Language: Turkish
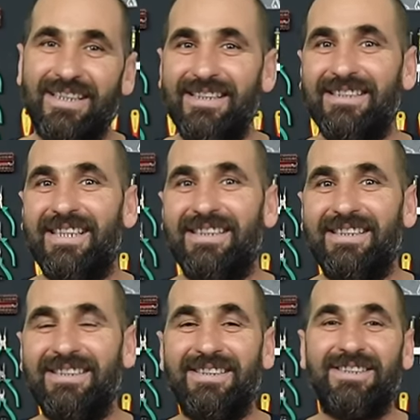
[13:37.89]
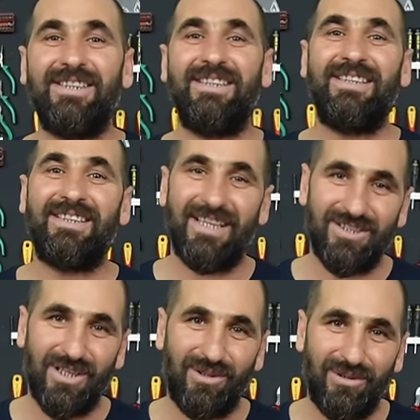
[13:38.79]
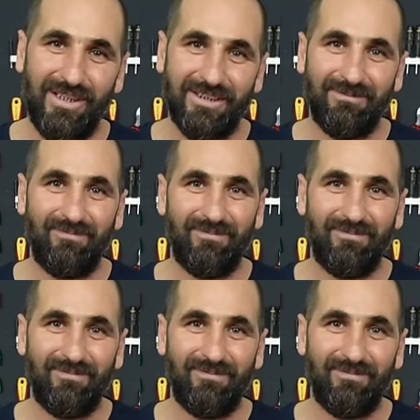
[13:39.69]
İzlediğiniz için teşekkürler.